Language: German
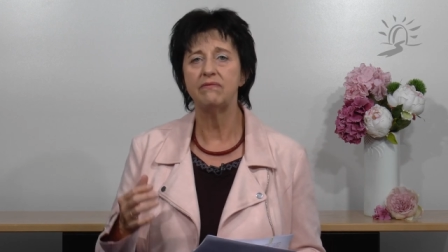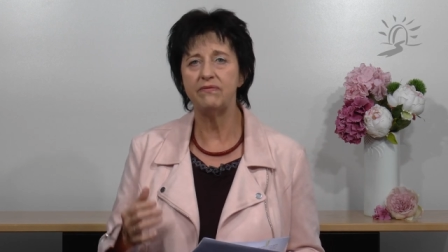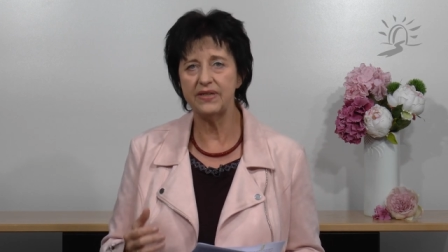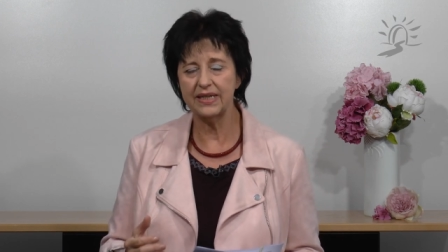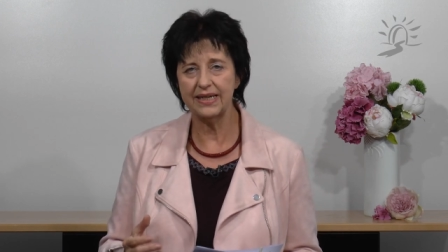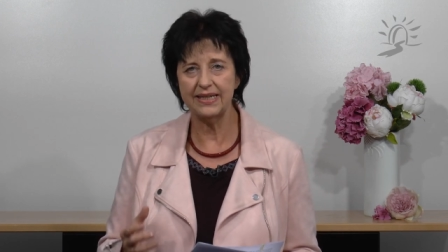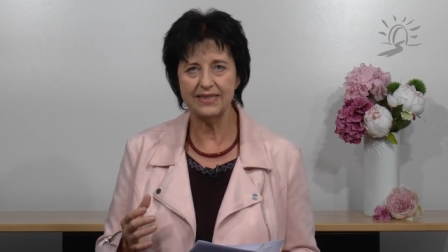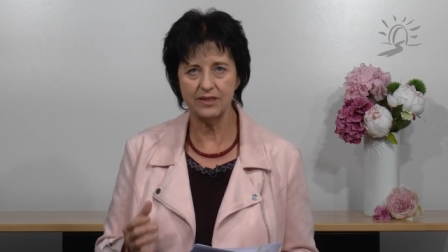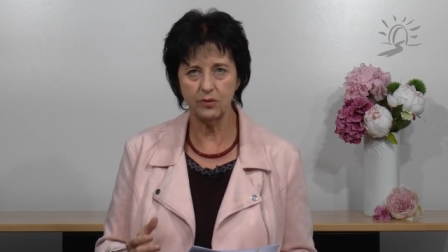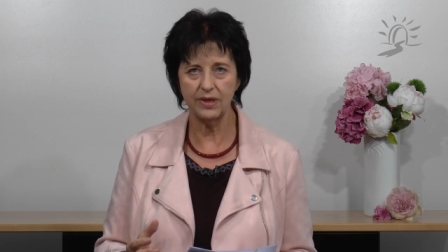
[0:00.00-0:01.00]

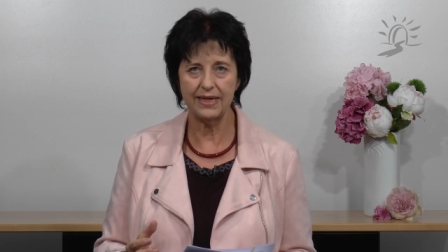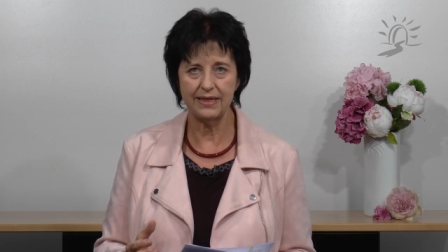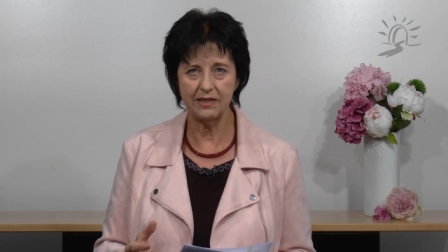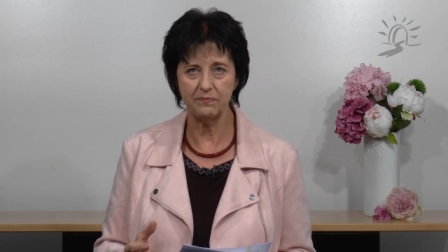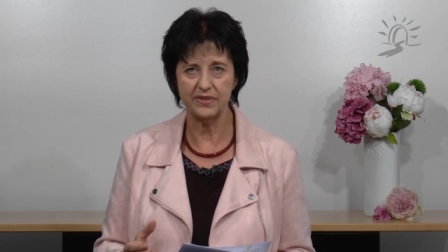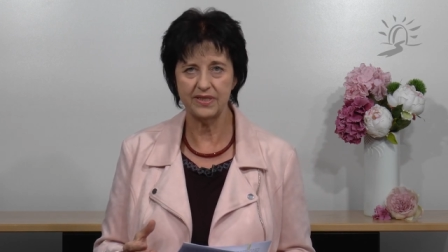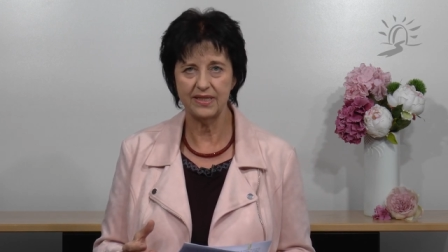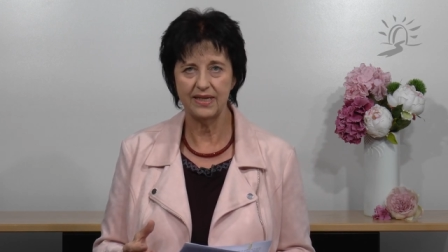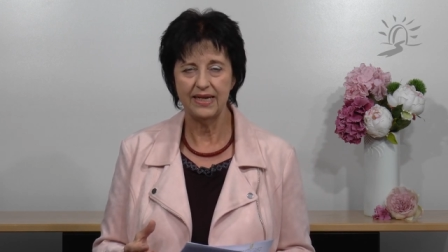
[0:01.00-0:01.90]
wirklich so erlebt.